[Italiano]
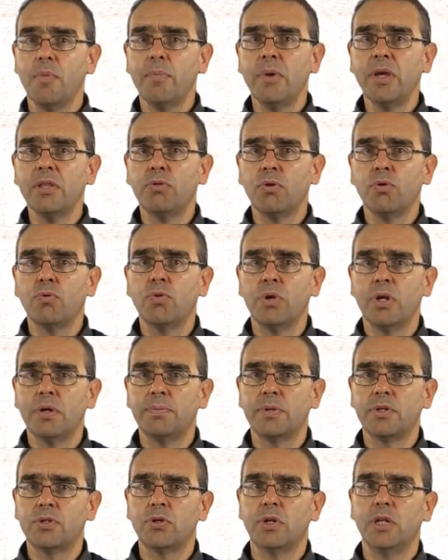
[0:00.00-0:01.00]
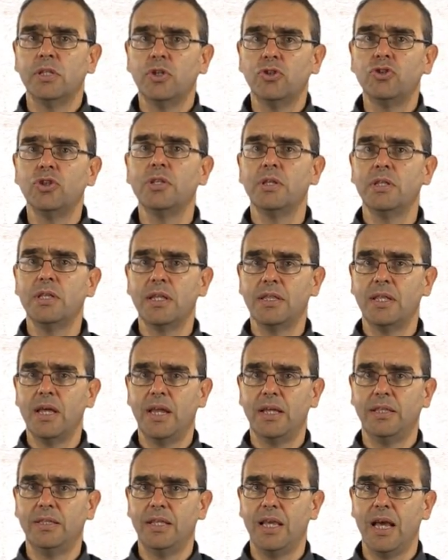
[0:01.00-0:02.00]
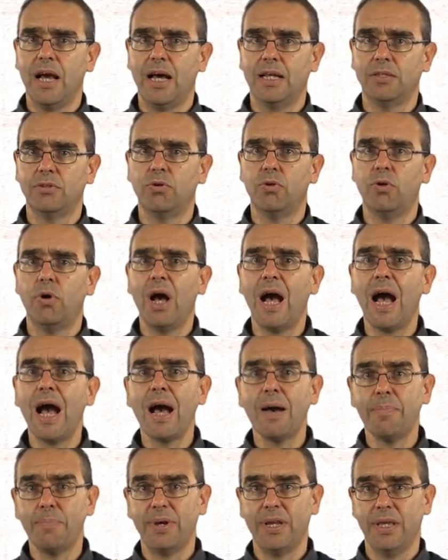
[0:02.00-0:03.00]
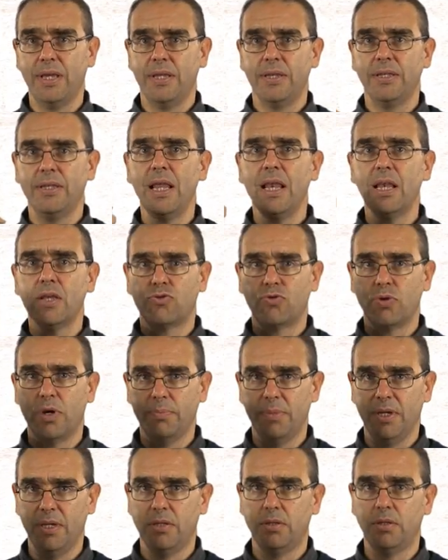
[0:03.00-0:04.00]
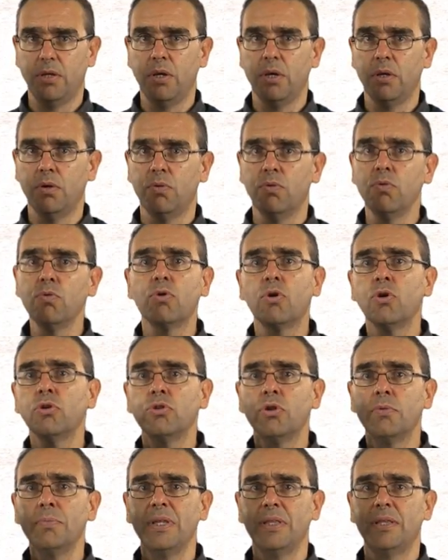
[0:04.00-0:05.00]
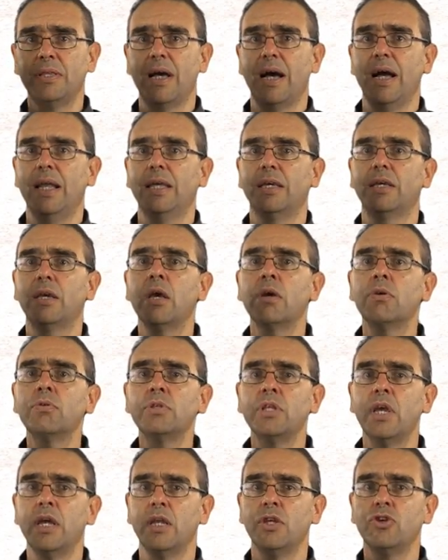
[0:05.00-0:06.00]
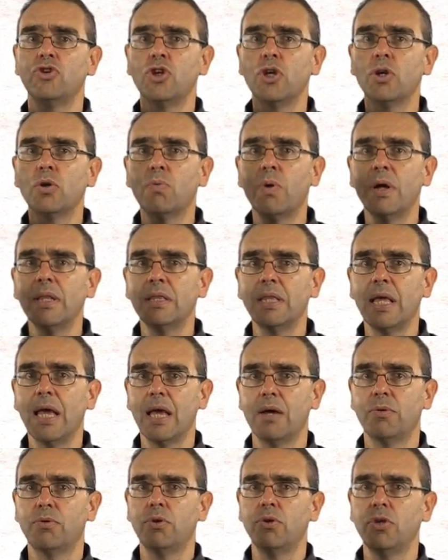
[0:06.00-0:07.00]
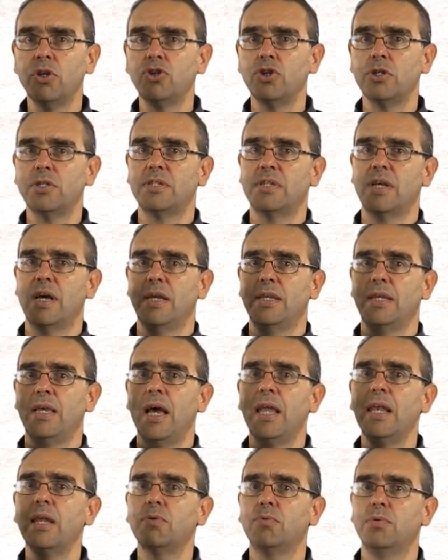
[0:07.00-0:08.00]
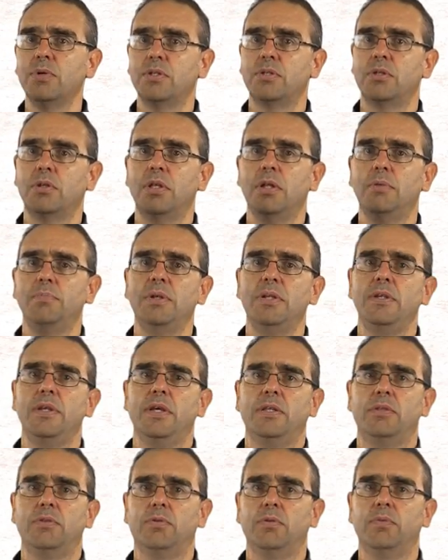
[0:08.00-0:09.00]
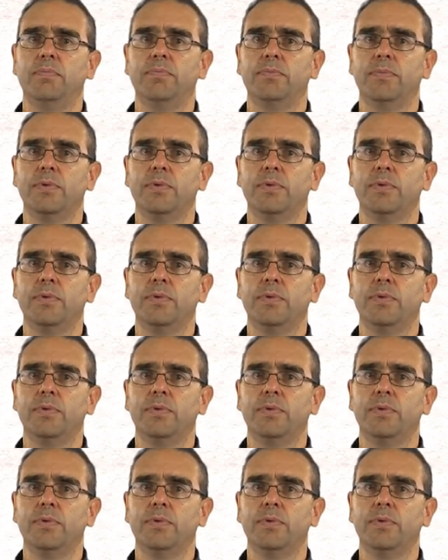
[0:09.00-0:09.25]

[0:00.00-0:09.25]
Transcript: momento in cui una persona decide di andare a teatro, apre nella sua mente un conto mentale che contiene i 50 euro necessari all'acquisto del biglietto.